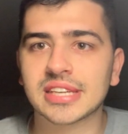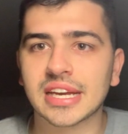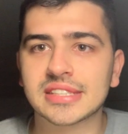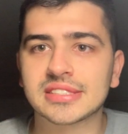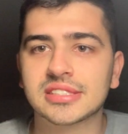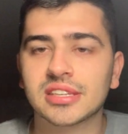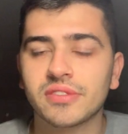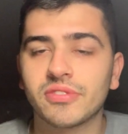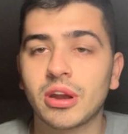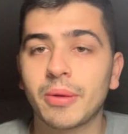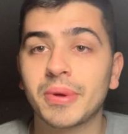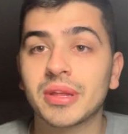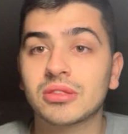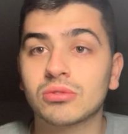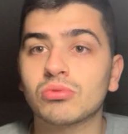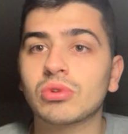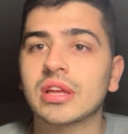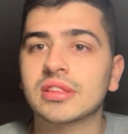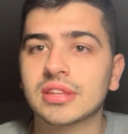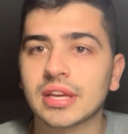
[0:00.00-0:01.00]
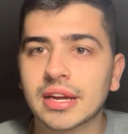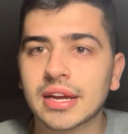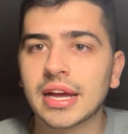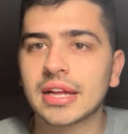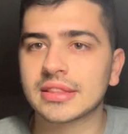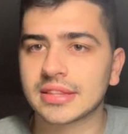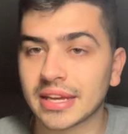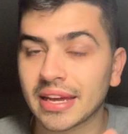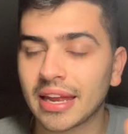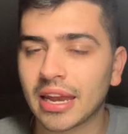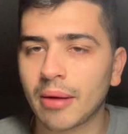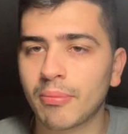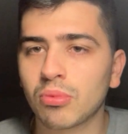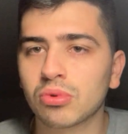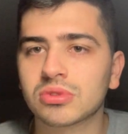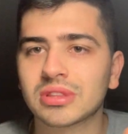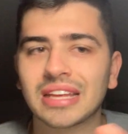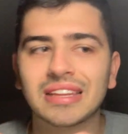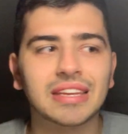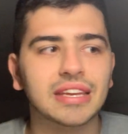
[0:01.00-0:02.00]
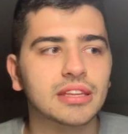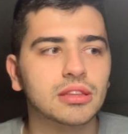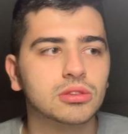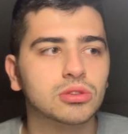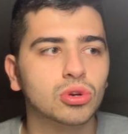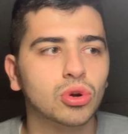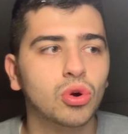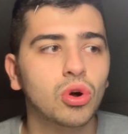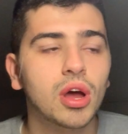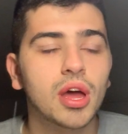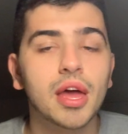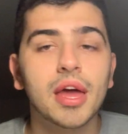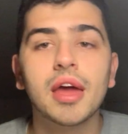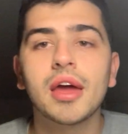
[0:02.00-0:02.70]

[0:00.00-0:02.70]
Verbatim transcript: a essere veramente un attaccante che la butta dentro